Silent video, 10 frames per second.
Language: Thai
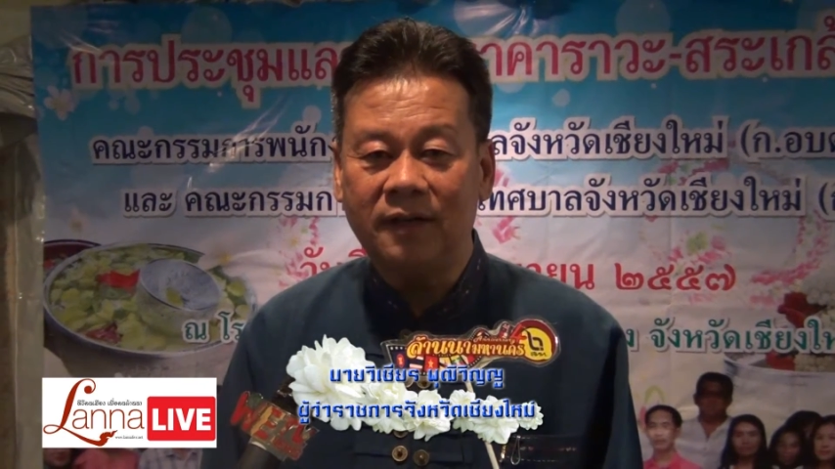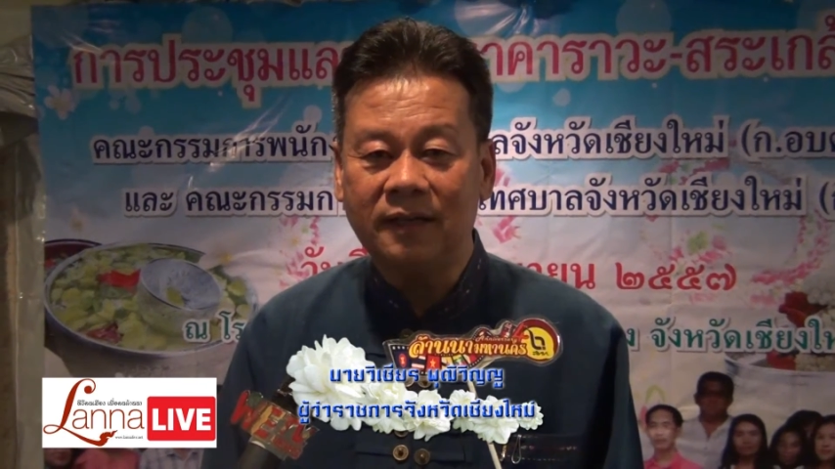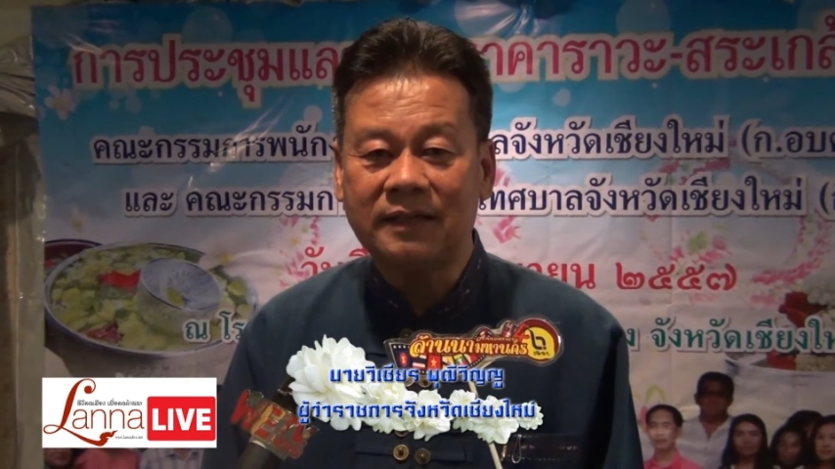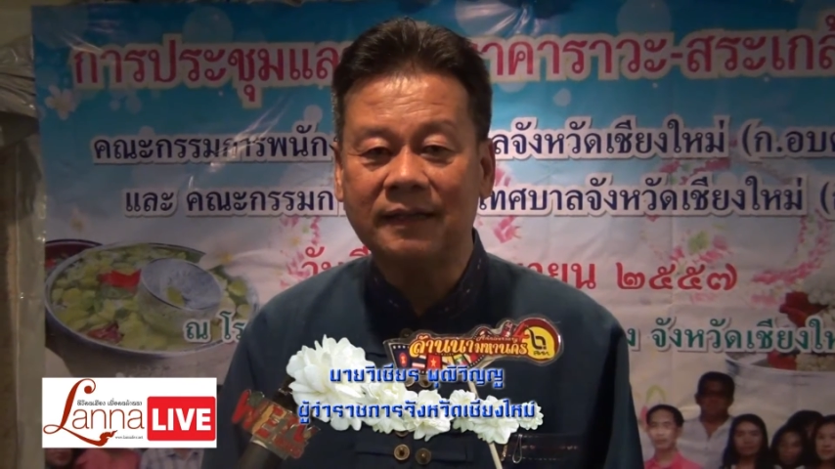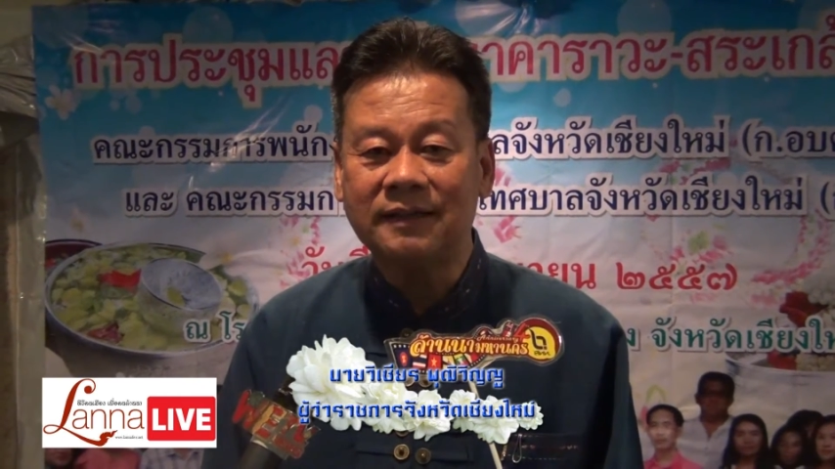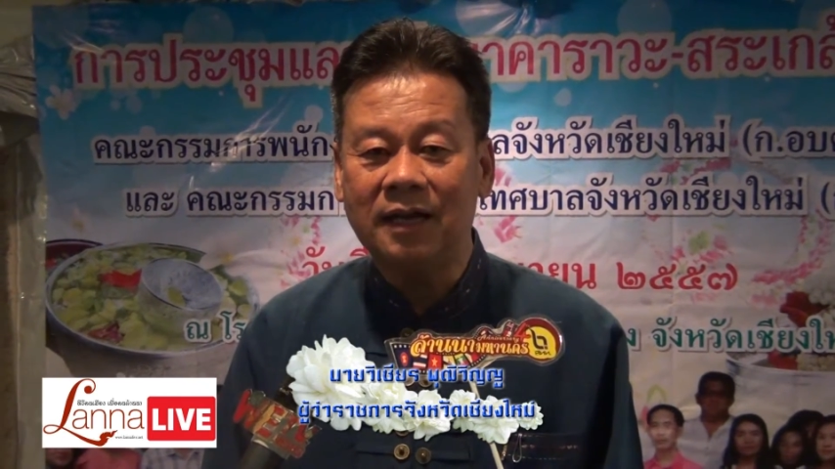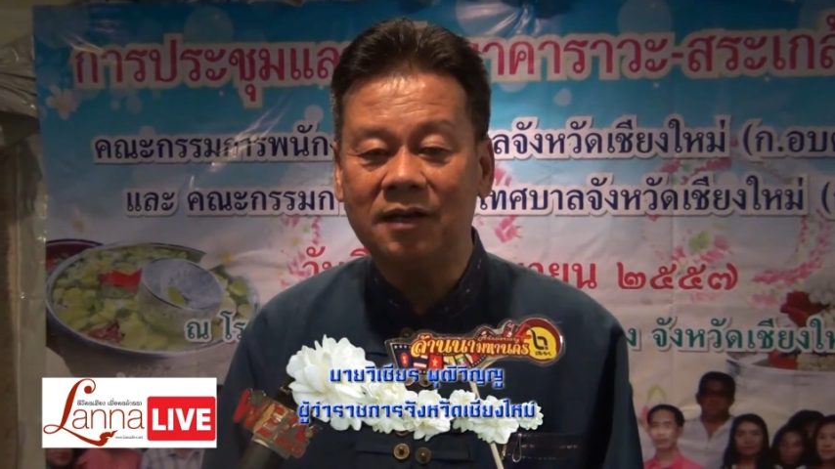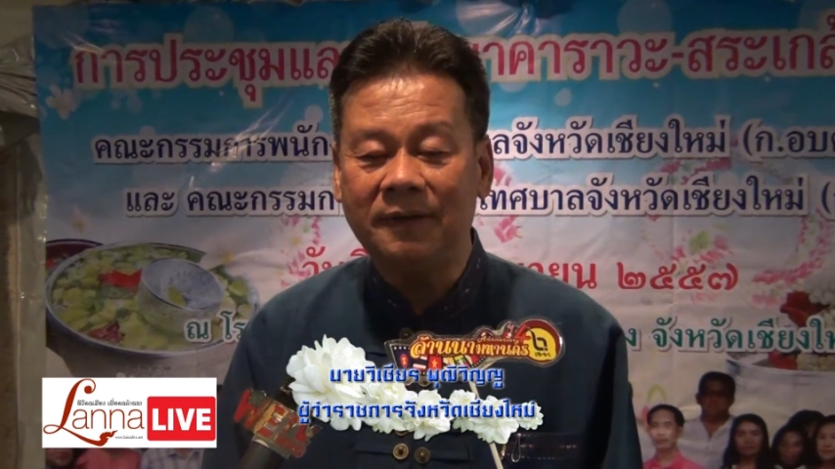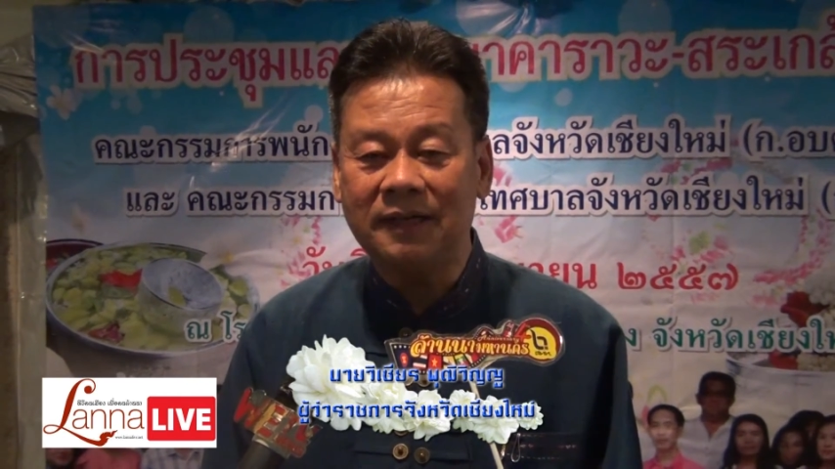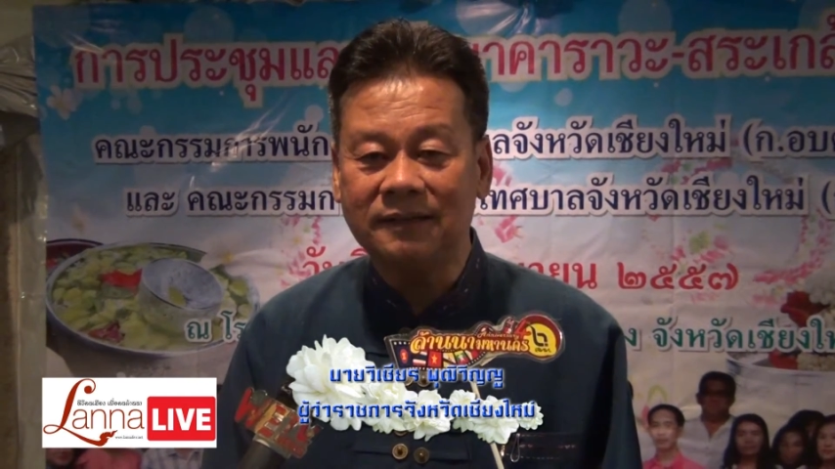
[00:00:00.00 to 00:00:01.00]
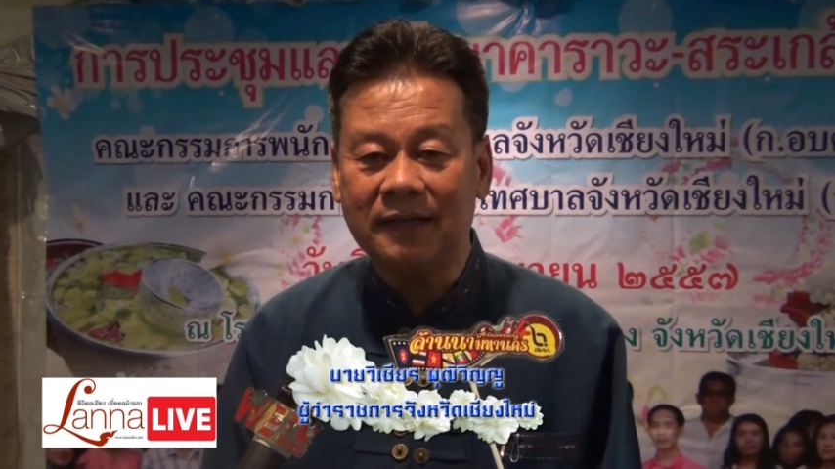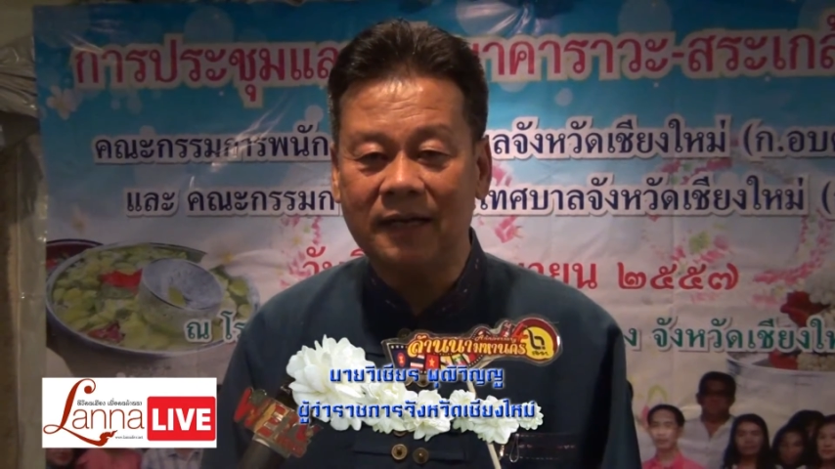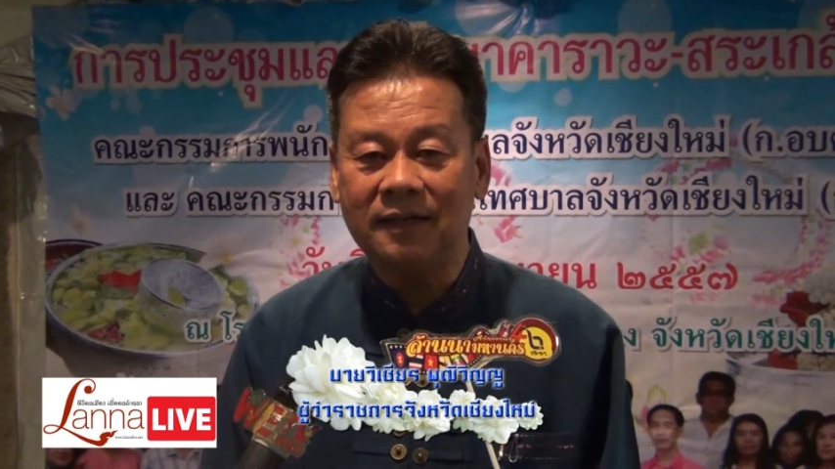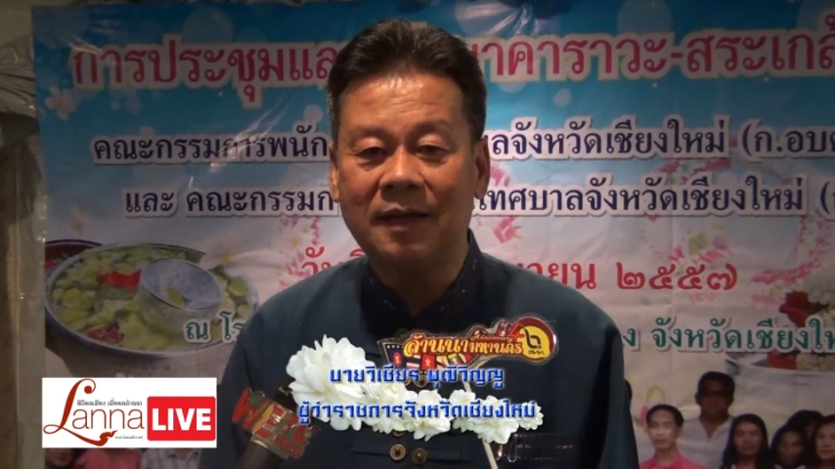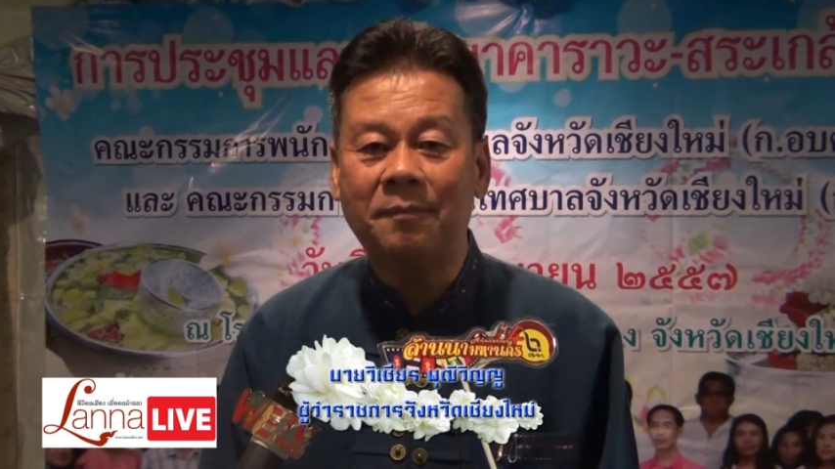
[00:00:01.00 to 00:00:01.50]
ที่ตั้งใจหรือไม่ตั้งใจ
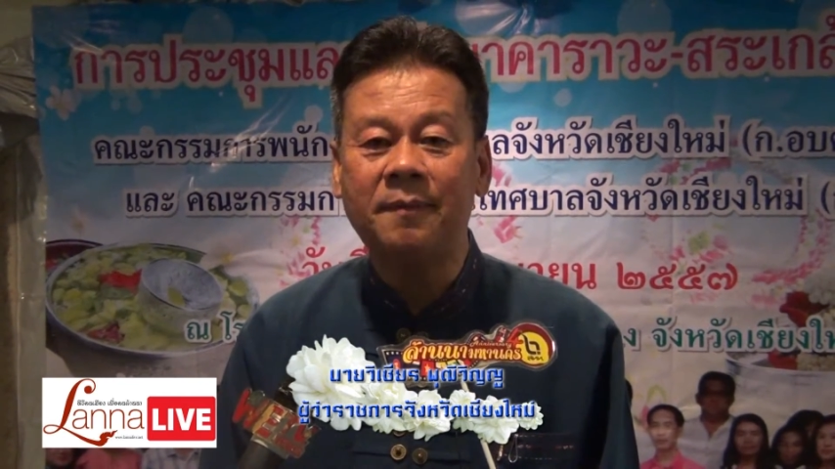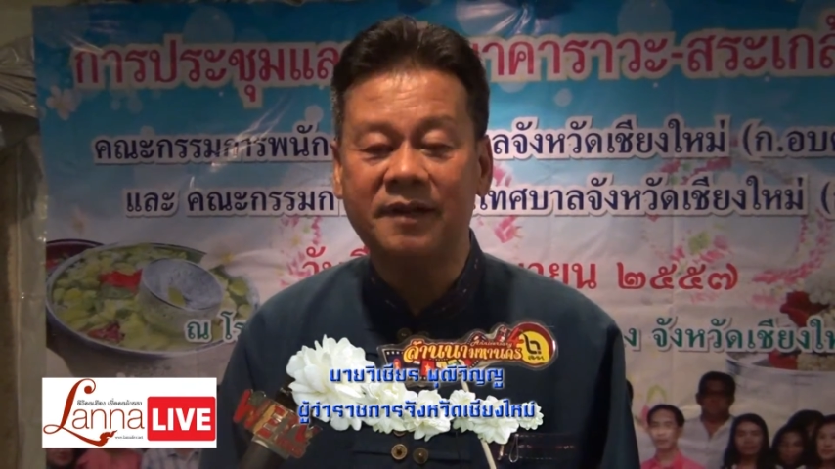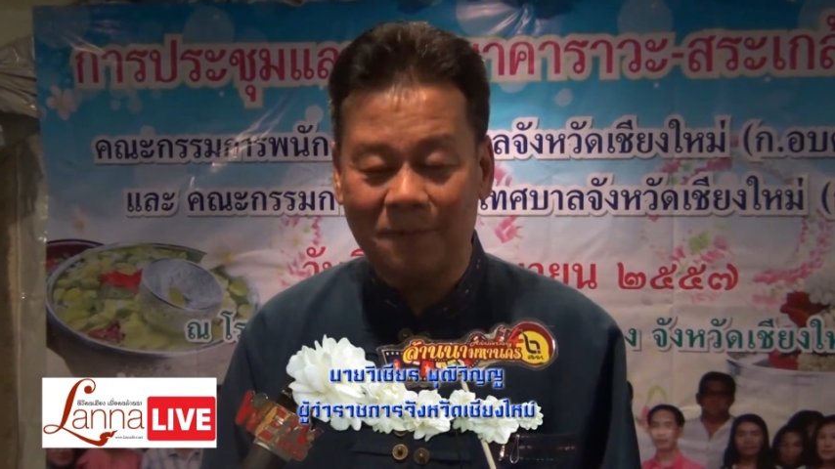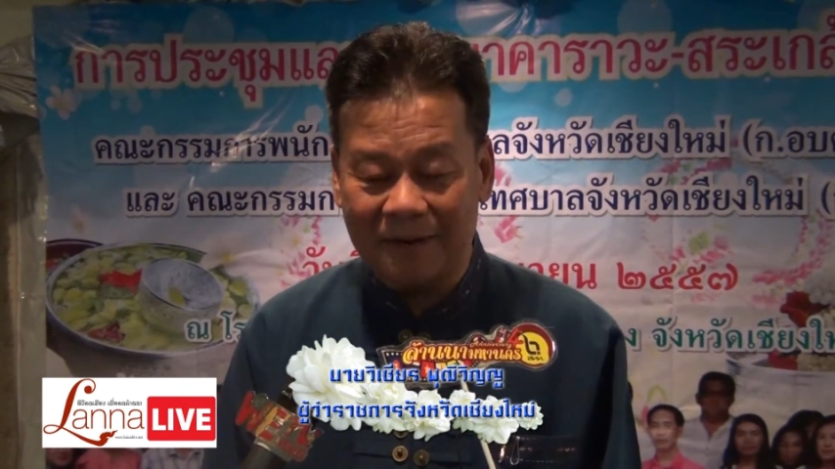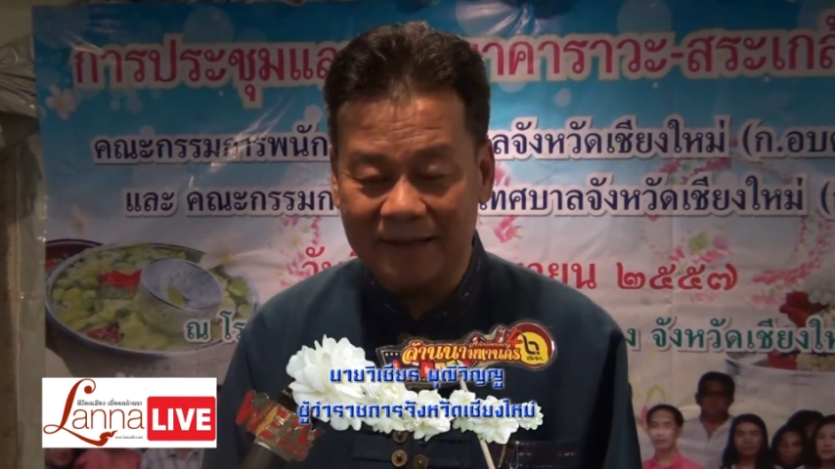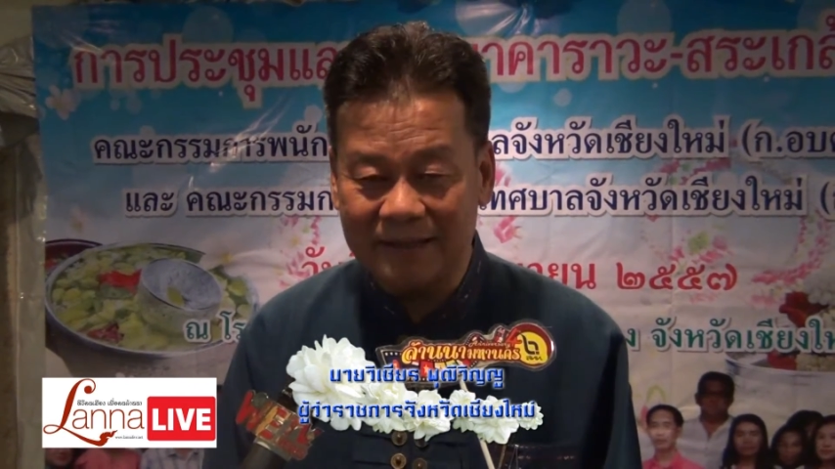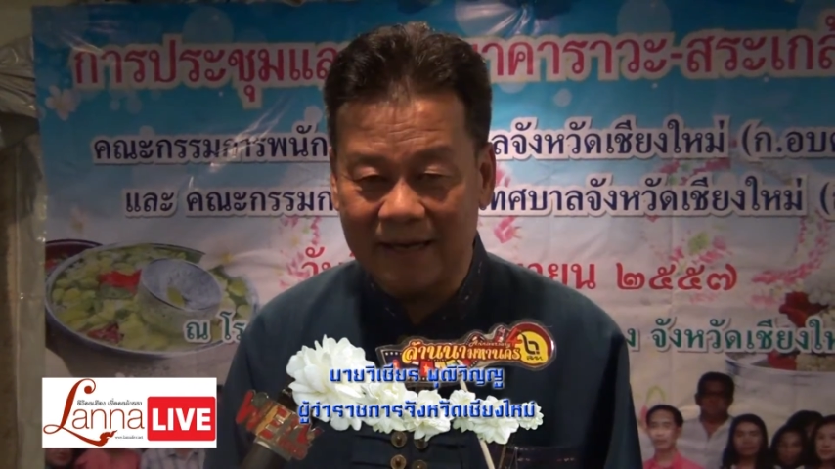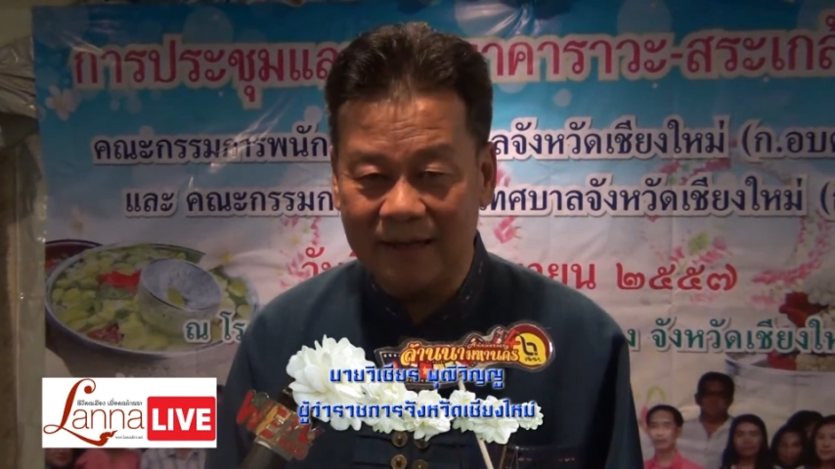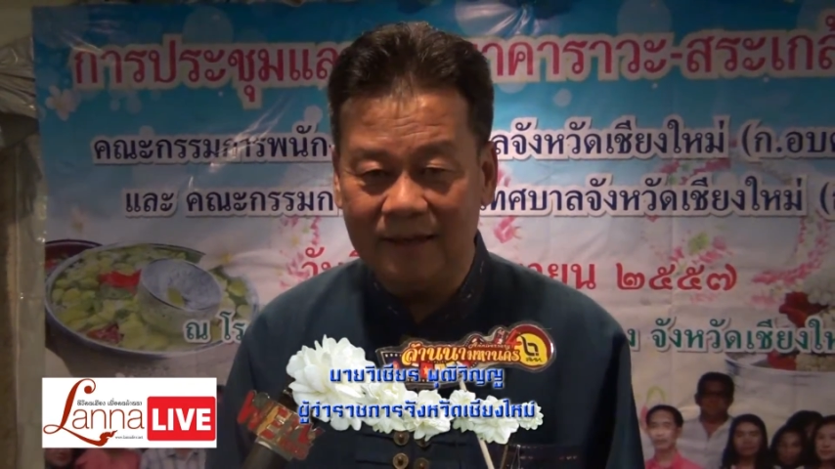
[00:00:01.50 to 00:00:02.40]
หรือทำให้ไม่สบายใจ